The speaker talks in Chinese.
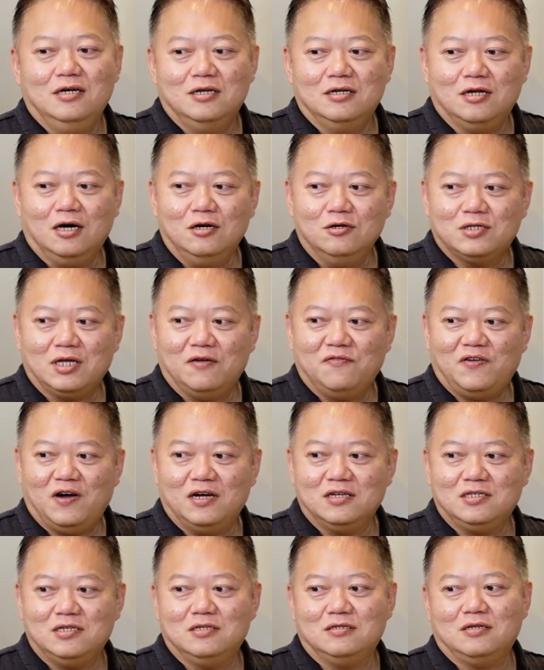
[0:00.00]
然后才发
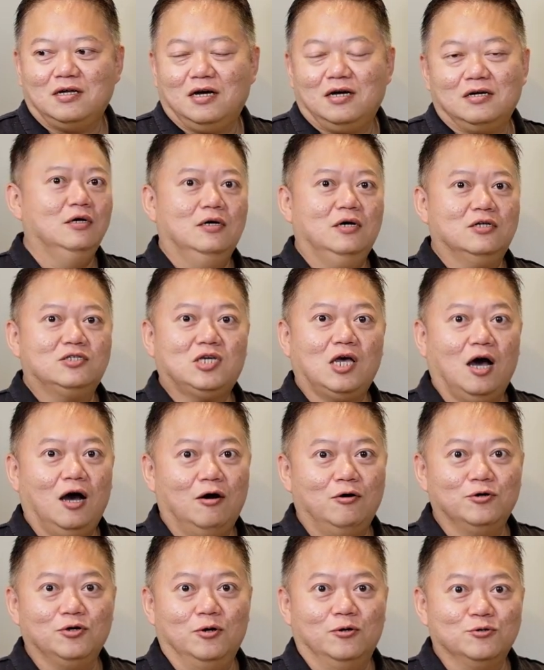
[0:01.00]
现呢，它
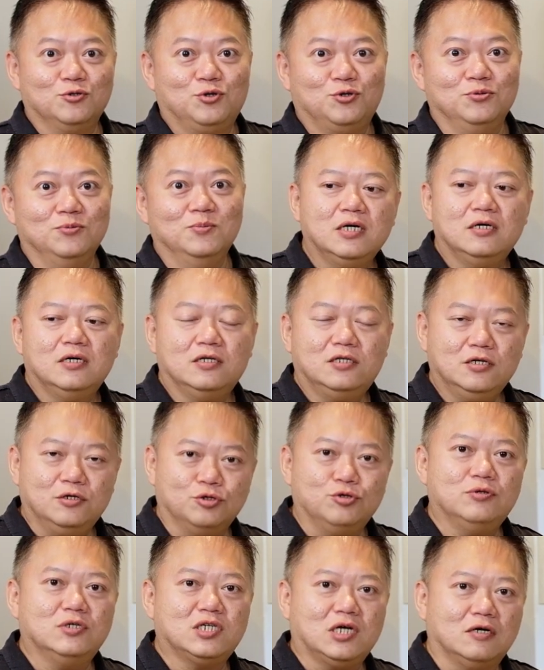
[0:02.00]
超有趣，一定很
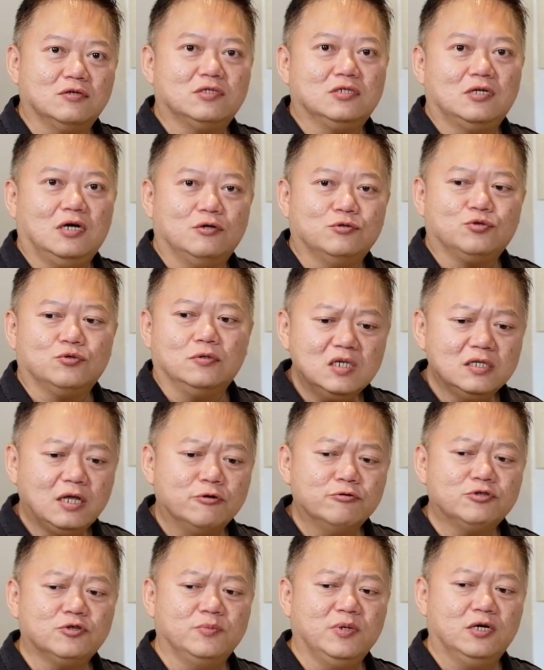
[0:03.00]
多人想要知道说，那
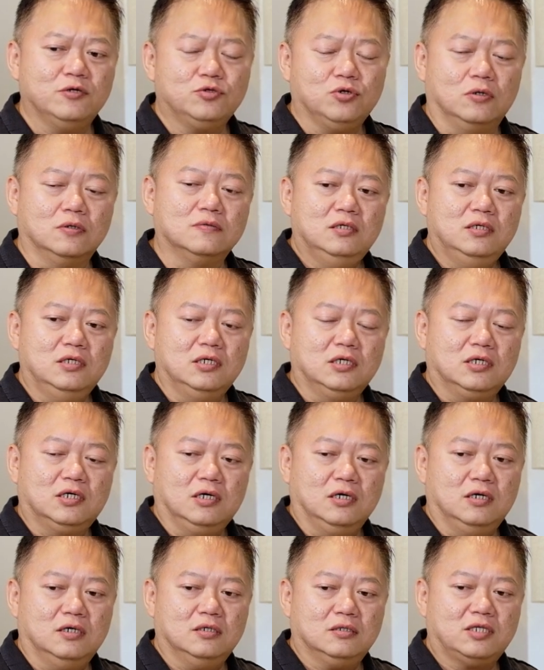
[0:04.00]
为什么要从一
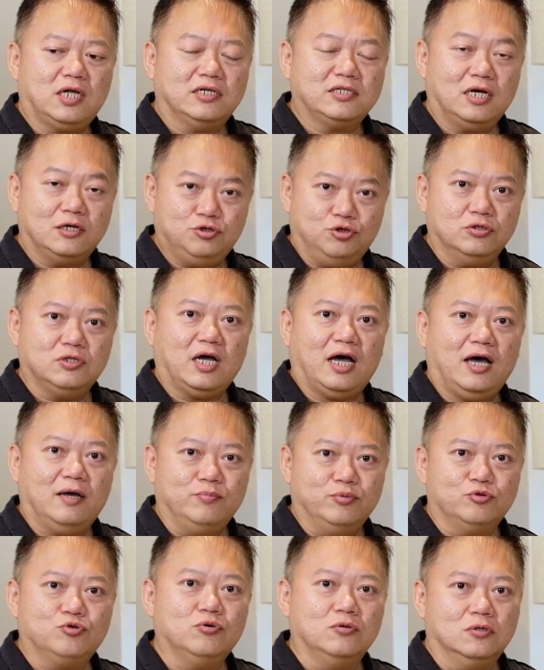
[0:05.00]
个大家觉得还
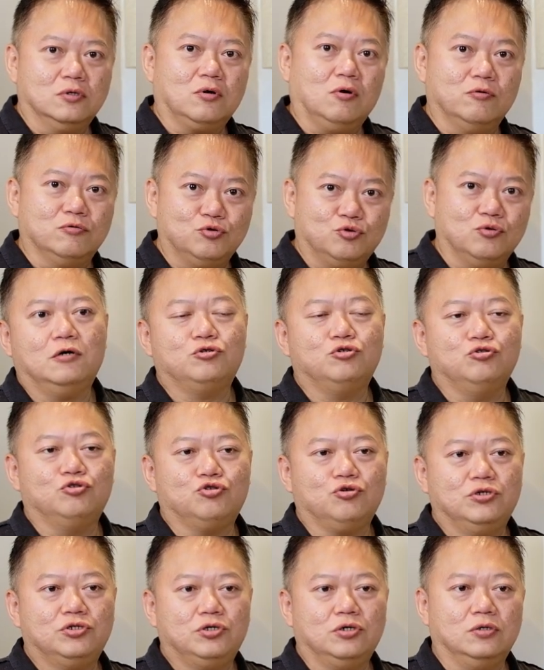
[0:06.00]
不错的工作去
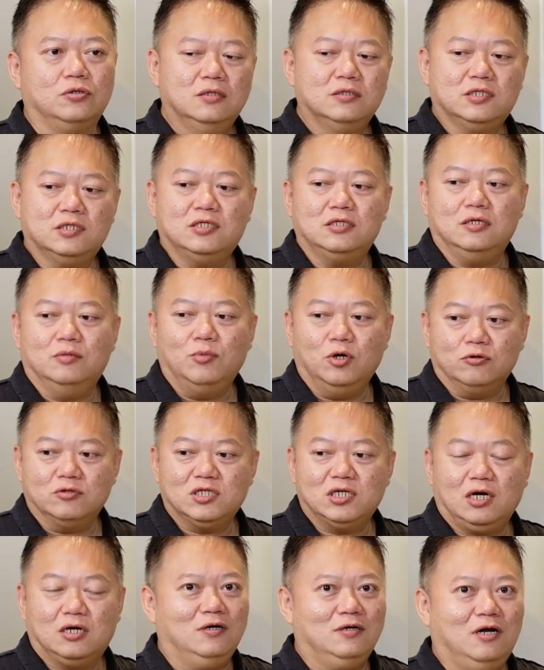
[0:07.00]
追求自己的梦
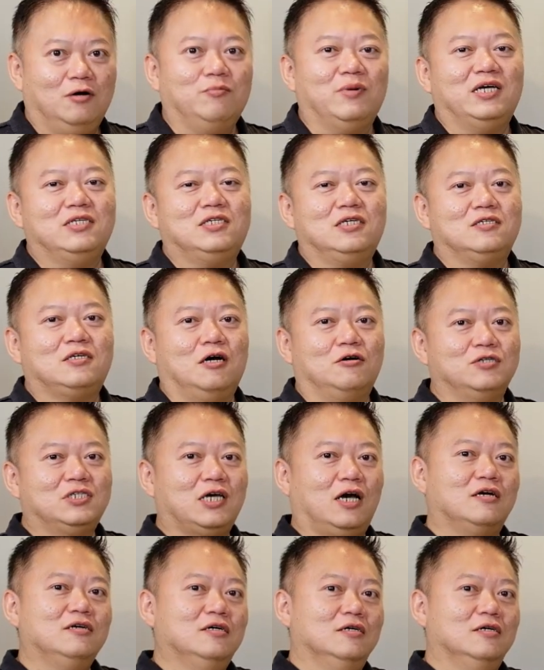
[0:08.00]
想？让我们来介绍一下